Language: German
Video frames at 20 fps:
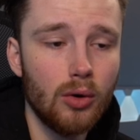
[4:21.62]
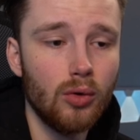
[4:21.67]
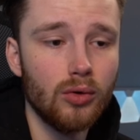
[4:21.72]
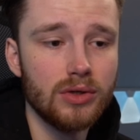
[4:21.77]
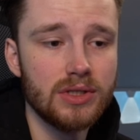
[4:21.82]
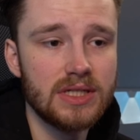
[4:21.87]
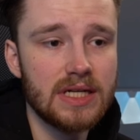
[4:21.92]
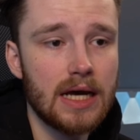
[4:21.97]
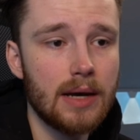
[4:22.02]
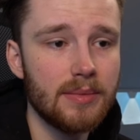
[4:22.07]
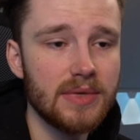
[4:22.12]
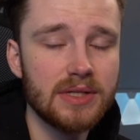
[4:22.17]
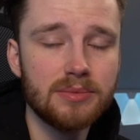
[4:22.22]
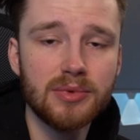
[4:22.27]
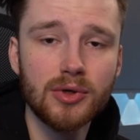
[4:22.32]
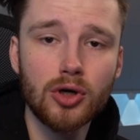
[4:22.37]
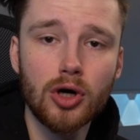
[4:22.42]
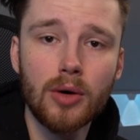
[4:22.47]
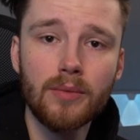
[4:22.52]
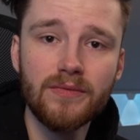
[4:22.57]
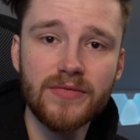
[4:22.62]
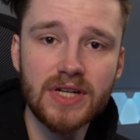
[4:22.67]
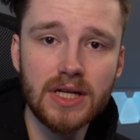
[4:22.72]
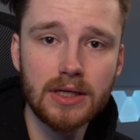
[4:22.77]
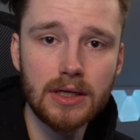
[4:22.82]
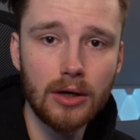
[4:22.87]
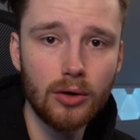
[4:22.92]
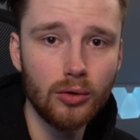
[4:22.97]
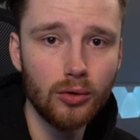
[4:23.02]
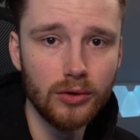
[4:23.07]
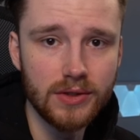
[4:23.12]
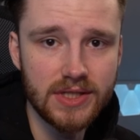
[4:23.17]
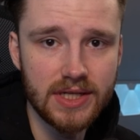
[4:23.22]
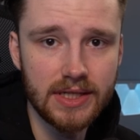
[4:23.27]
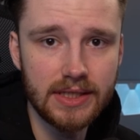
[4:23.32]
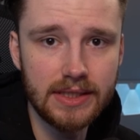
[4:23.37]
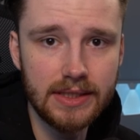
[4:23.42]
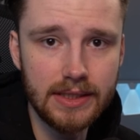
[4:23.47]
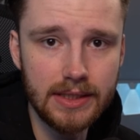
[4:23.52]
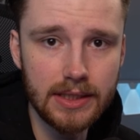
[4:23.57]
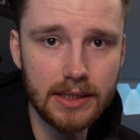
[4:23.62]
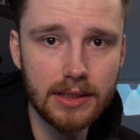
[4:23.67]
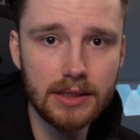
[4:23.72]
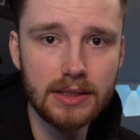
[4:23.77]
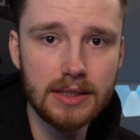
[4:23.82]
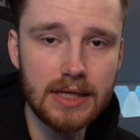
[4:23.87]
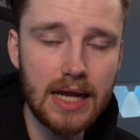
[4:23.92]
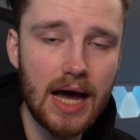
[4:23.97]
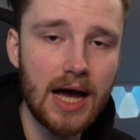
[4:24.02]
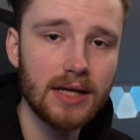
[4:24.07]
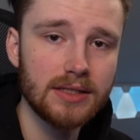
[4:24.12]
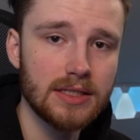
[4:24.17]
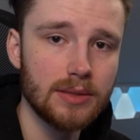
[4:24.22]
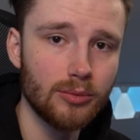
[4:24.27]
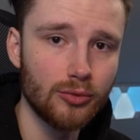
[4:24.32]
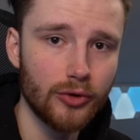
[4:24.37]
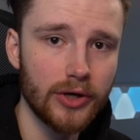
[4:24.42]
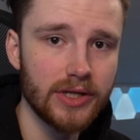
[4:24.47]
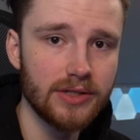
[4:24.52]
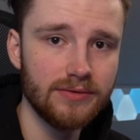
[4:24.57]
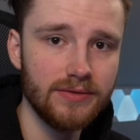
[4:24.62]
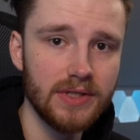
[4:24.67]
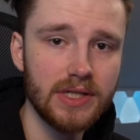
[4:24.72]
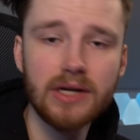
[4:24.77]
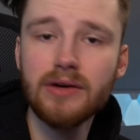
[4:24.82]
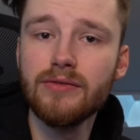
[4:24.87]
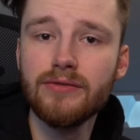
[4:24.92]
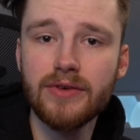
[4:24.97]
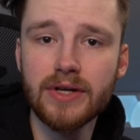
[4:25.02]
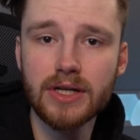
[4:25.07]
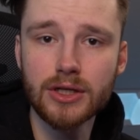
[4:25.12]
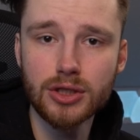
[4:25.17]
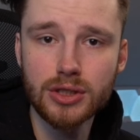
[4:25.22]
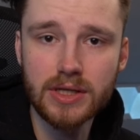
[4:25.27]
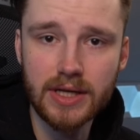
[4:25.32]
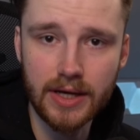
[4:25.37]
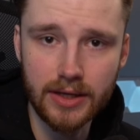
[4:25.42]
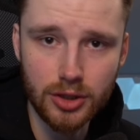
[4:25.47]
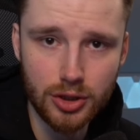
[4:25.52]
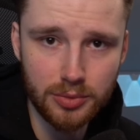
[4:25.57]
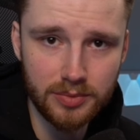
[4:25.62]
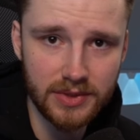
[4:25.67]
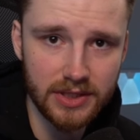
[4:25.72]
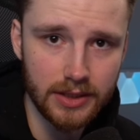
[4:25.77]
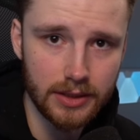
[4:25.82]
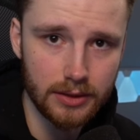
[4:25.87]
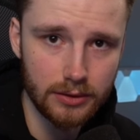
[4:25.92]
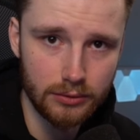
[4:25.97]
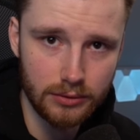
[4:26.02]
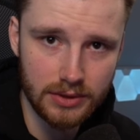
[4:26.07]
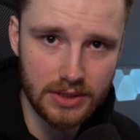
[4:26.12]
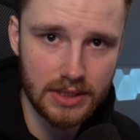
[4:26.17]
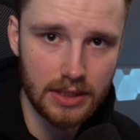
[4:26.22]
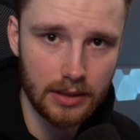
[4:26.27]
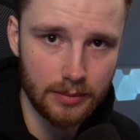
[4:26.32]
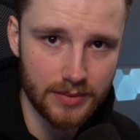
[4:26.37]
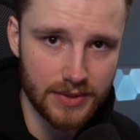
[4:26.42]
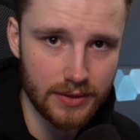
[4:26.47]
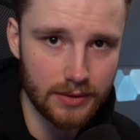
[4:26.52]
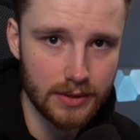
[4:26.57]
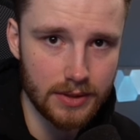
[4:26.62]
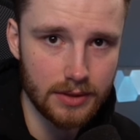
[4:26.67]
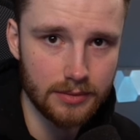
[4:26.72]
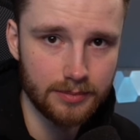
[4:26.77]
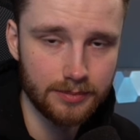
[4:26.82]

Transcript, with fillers: und damit bekommen wir dann auch unser Gear nach dem Raid wieder, wenn es kein Spieler gelootet haben sollte.